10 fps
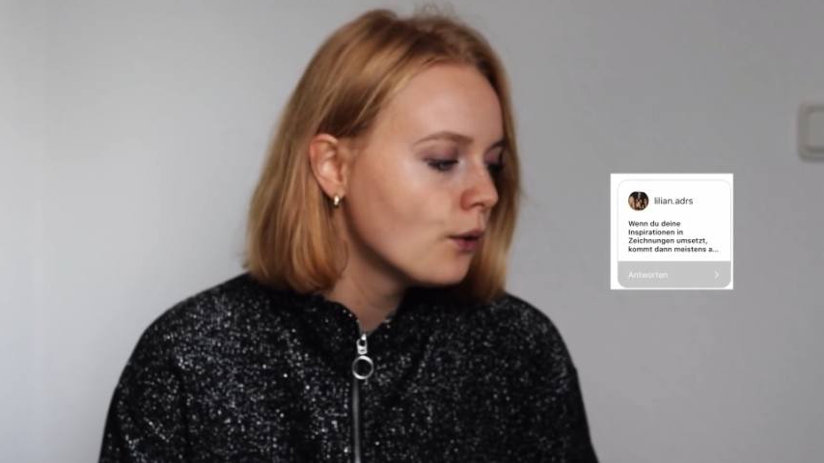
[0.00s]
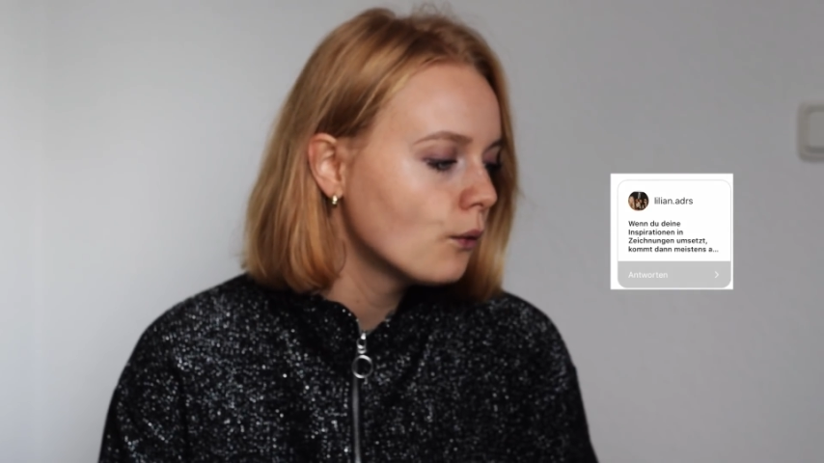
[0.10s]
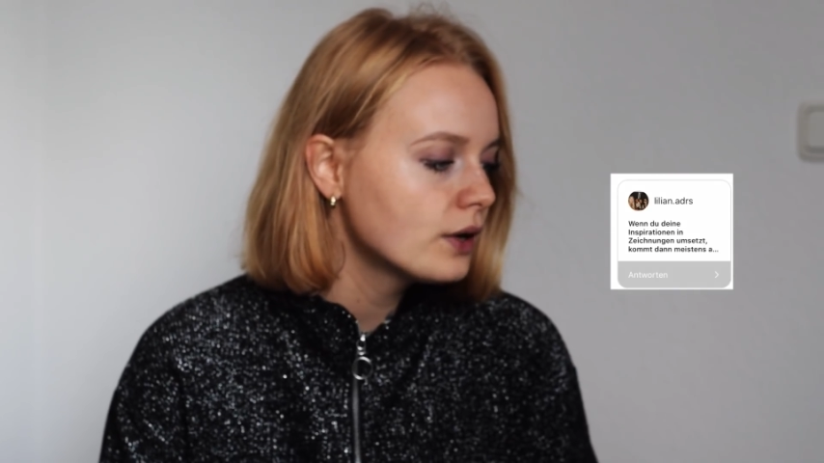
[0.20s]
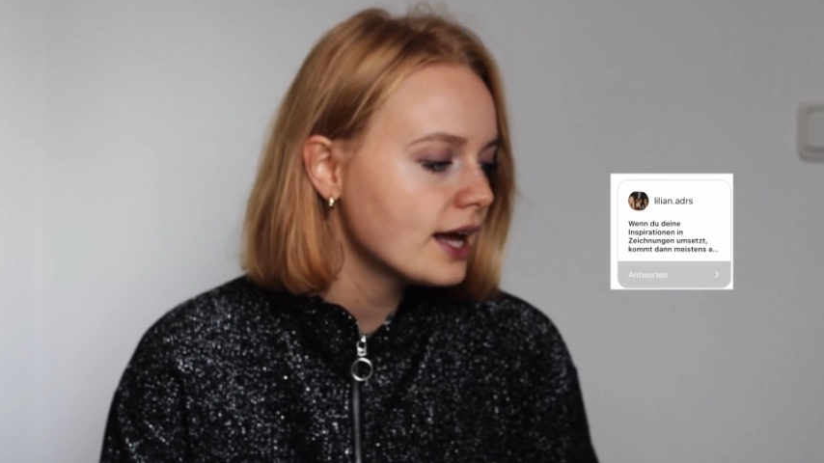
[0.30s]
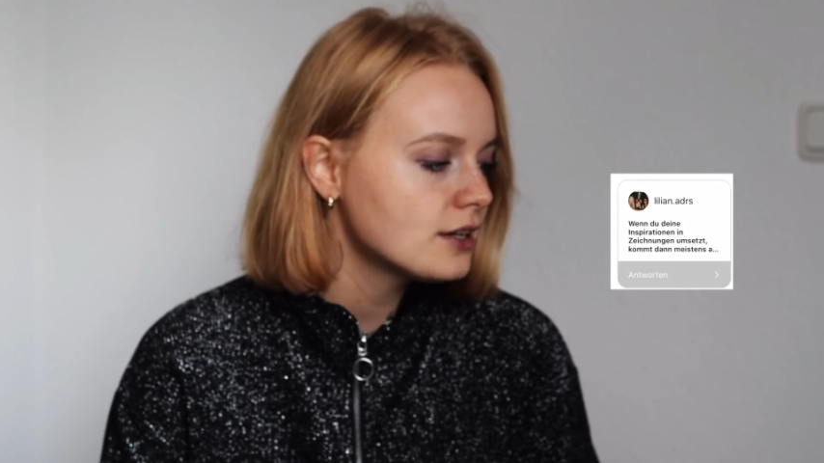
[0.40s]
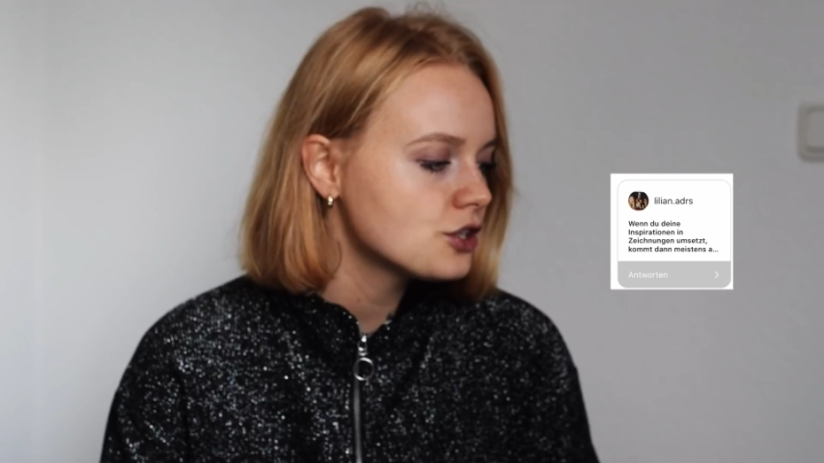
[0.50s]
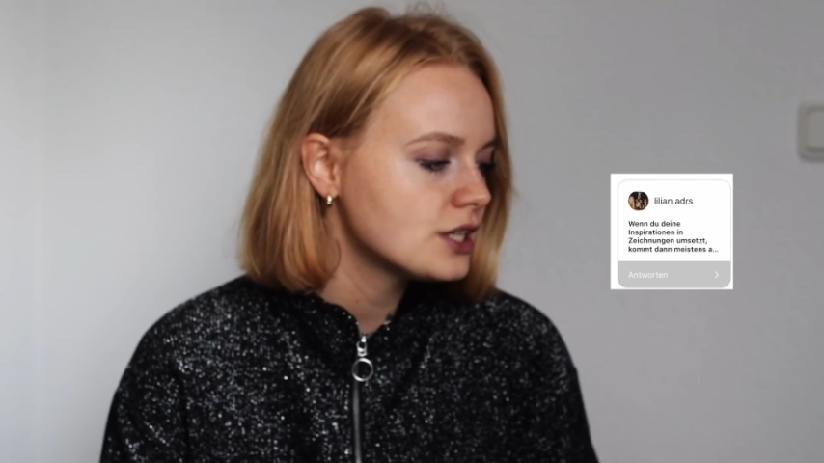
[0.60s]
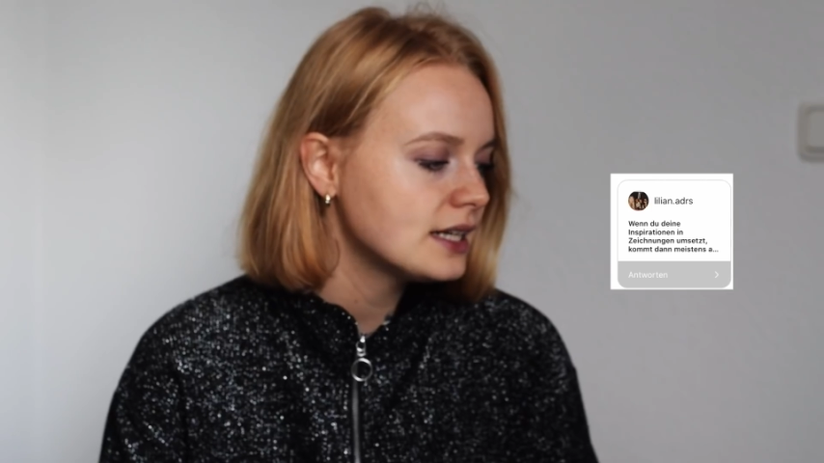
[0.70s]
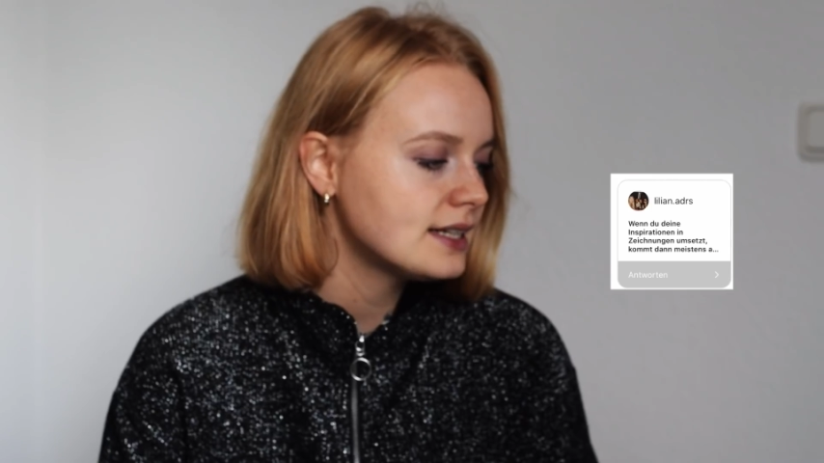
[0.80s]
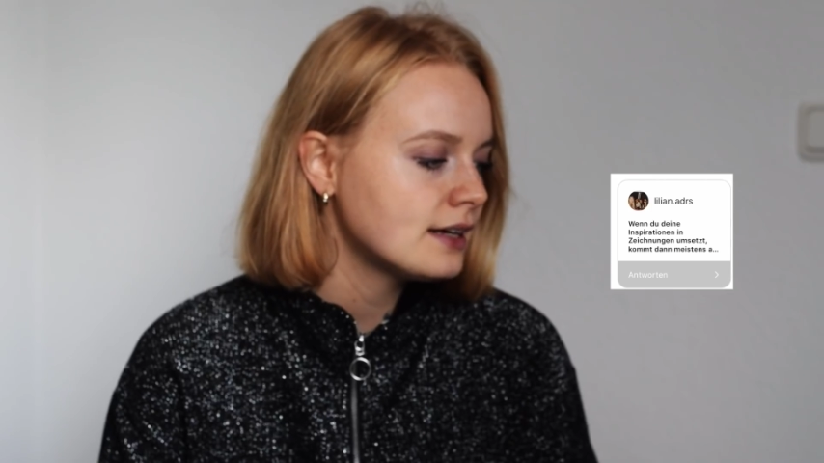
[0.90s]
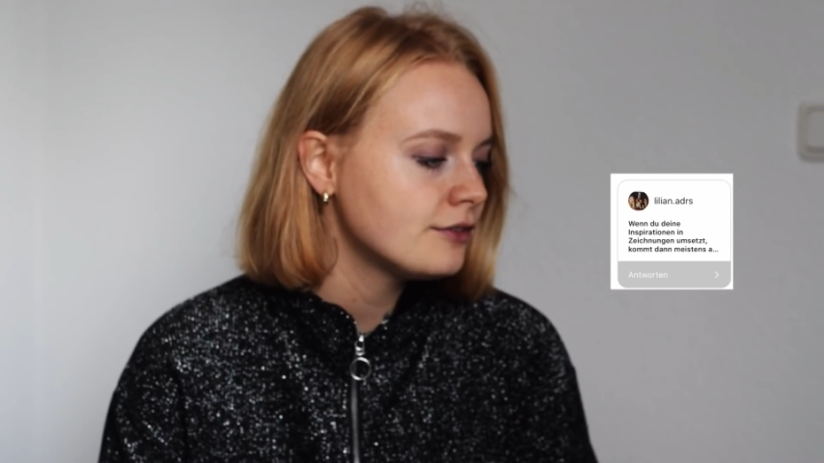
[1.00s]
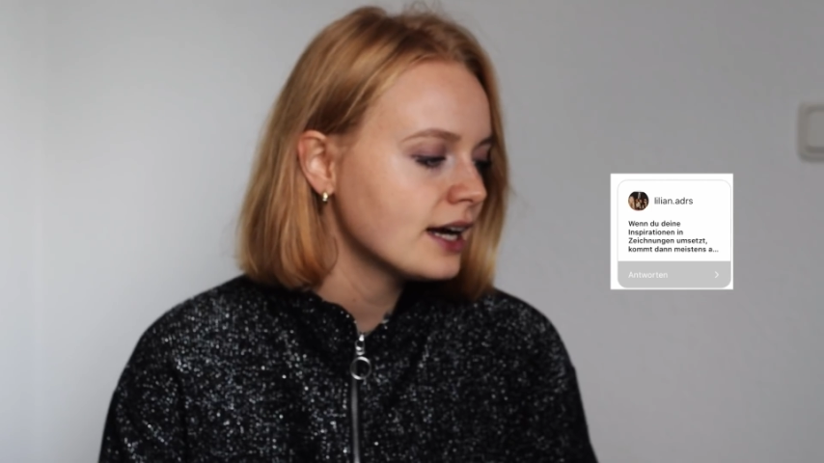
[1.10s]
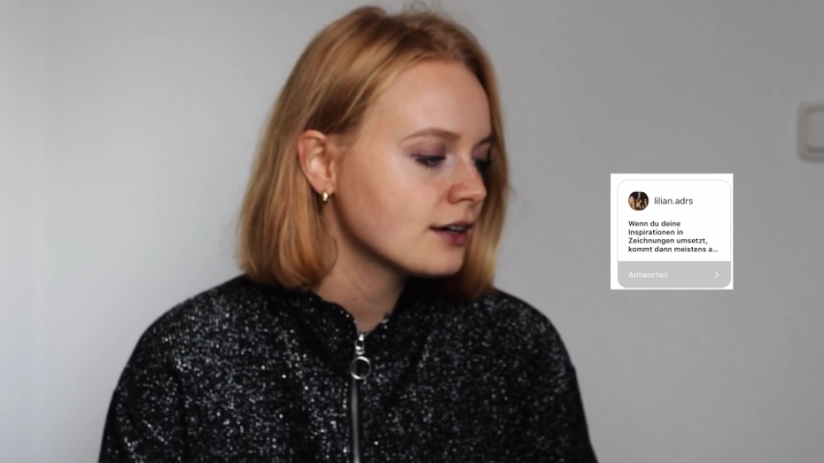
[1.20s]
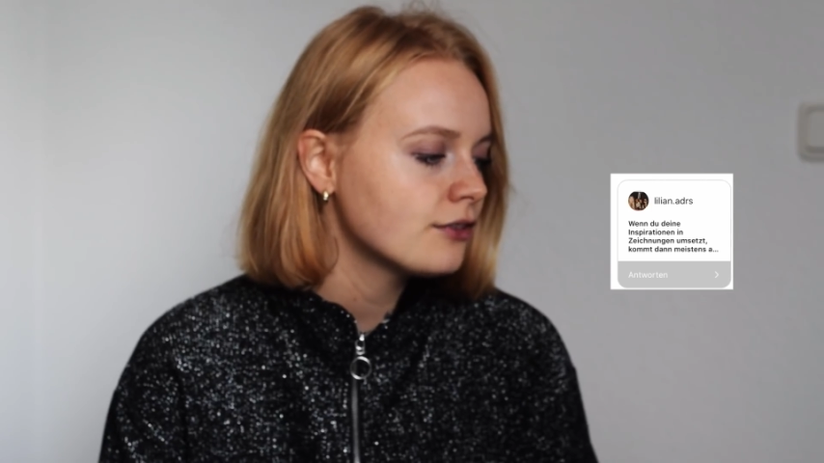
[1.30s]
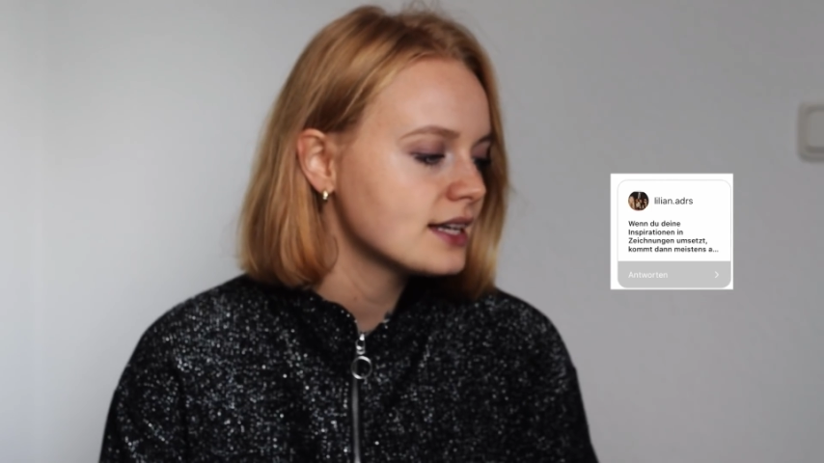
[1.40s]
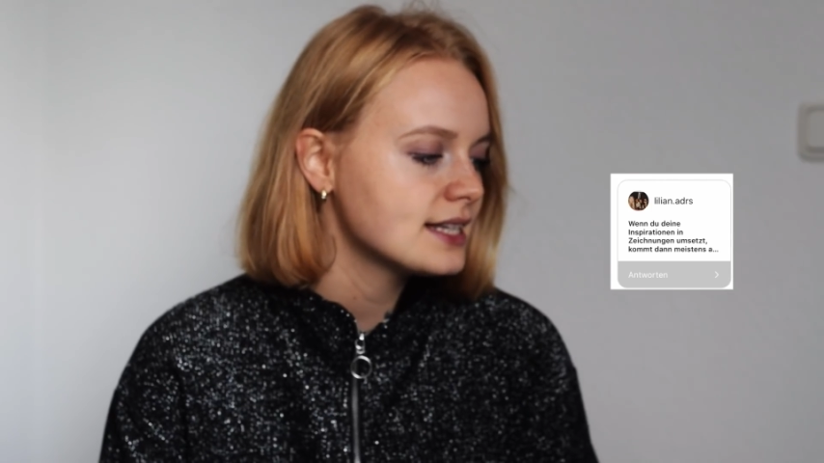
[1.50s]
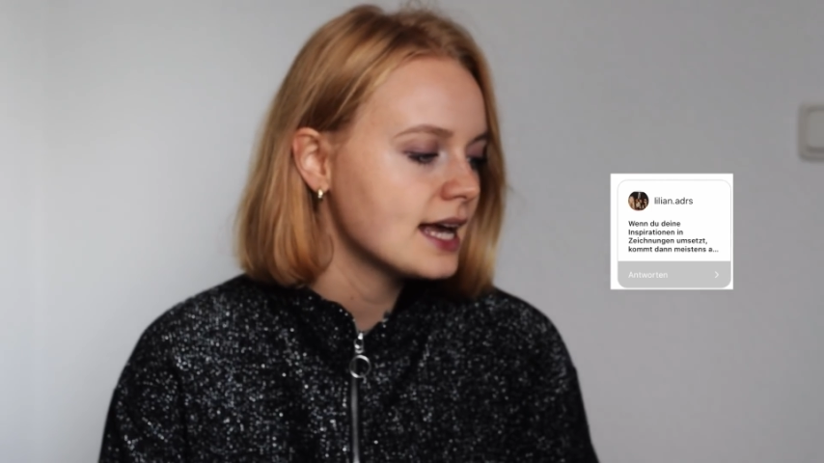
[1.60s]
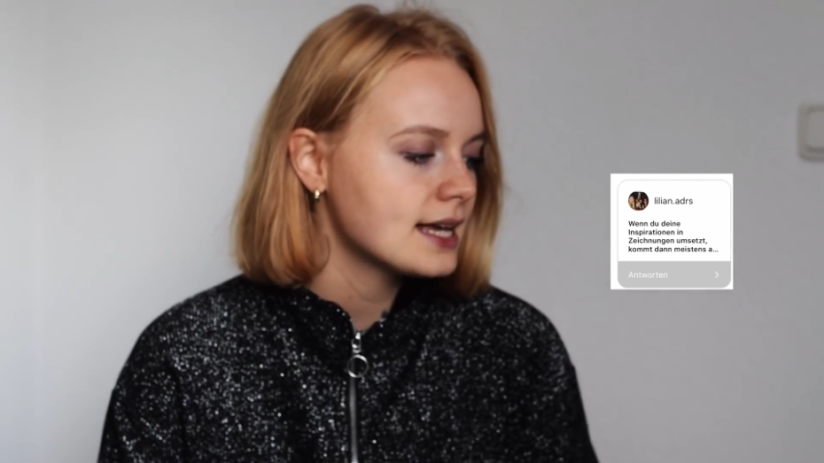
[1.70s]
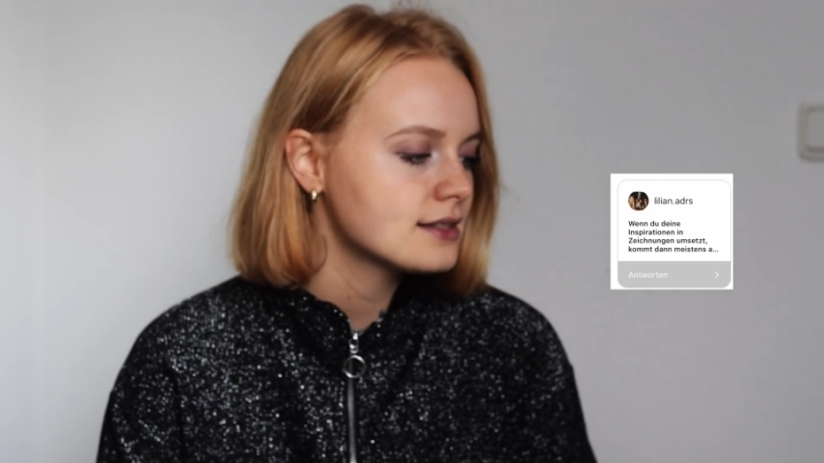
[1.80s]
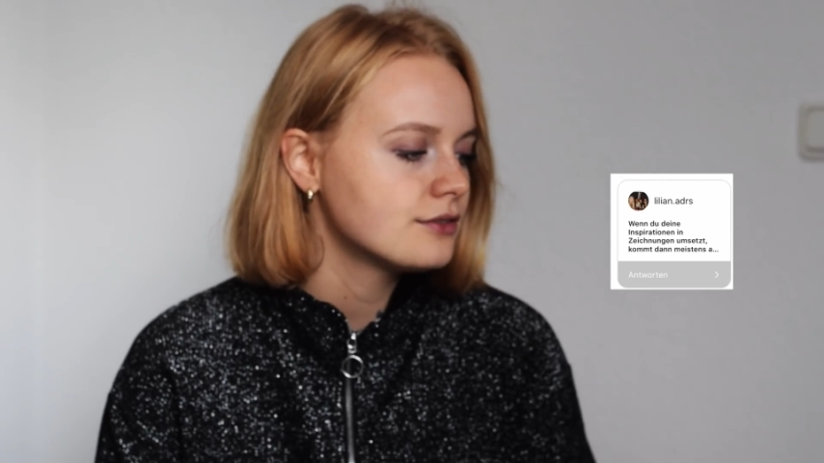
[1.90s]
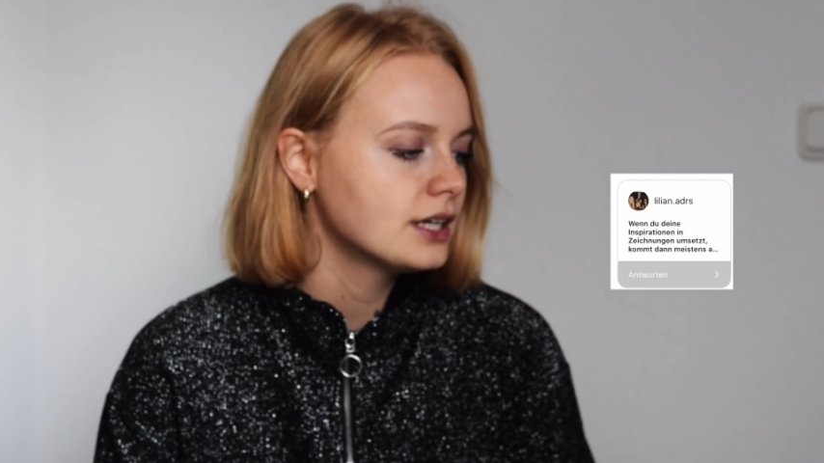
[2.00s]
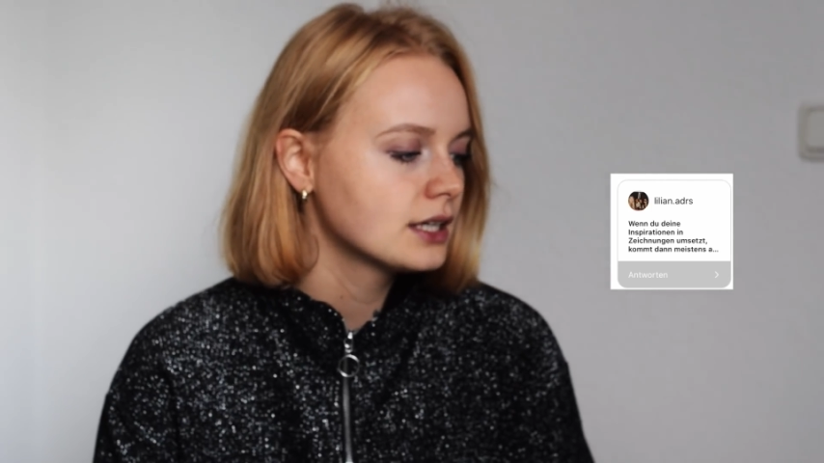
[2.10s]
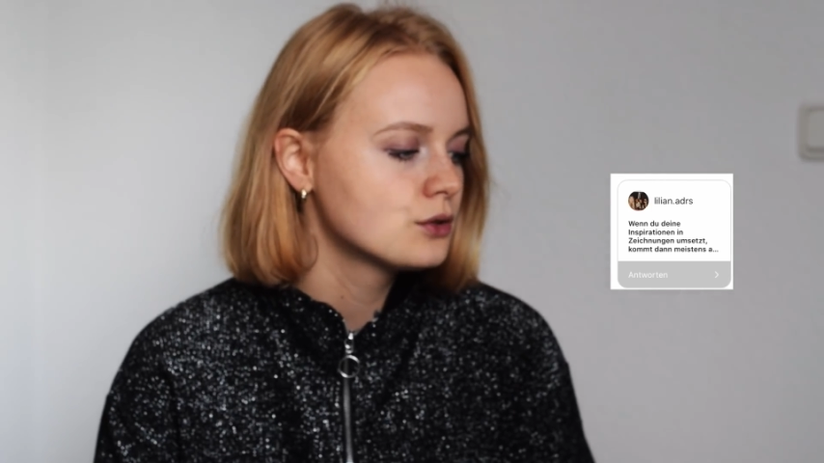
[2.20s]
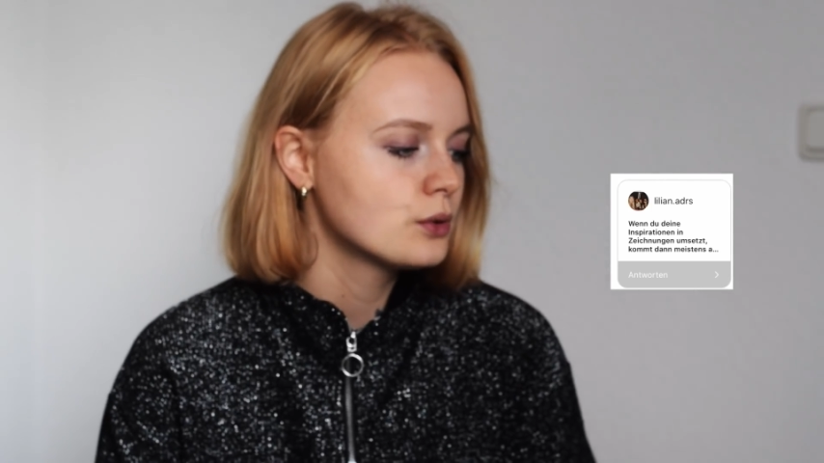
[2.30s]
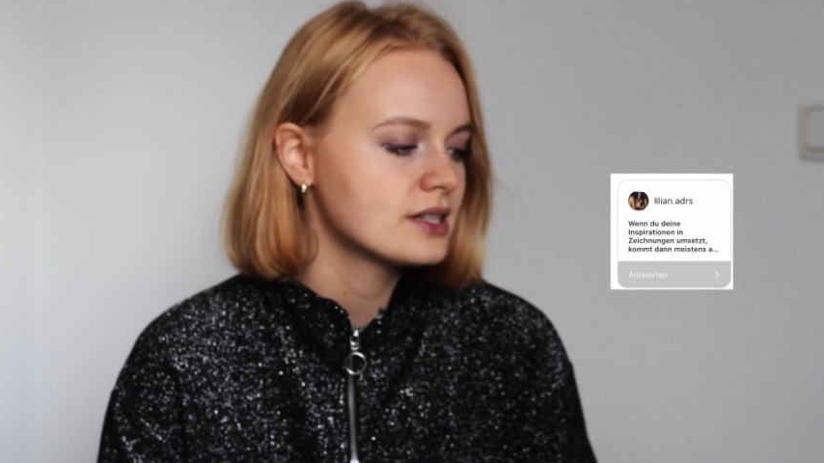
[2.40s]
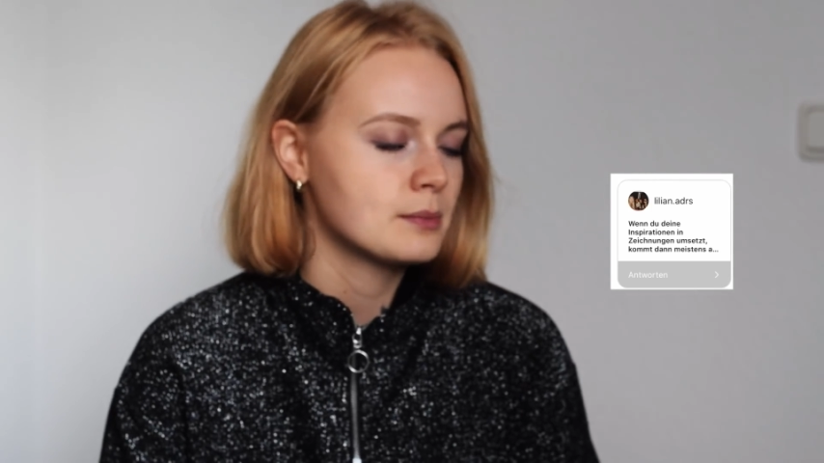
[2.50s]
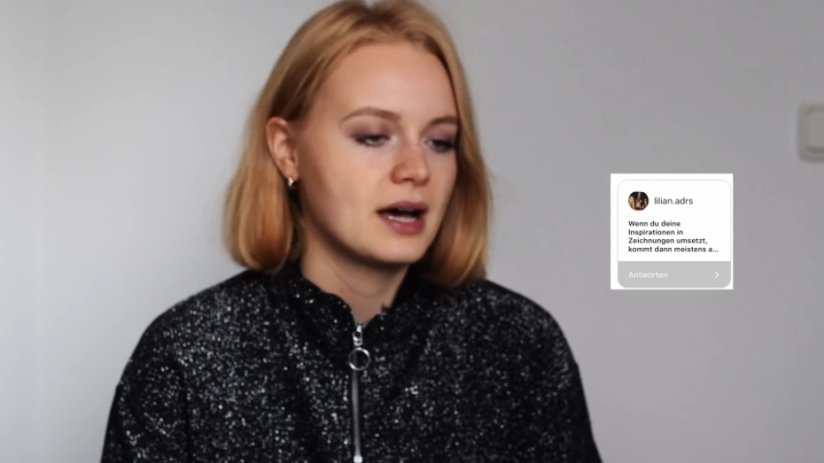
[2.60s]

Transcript: oder entsteht dein Werk quasi erst, während du es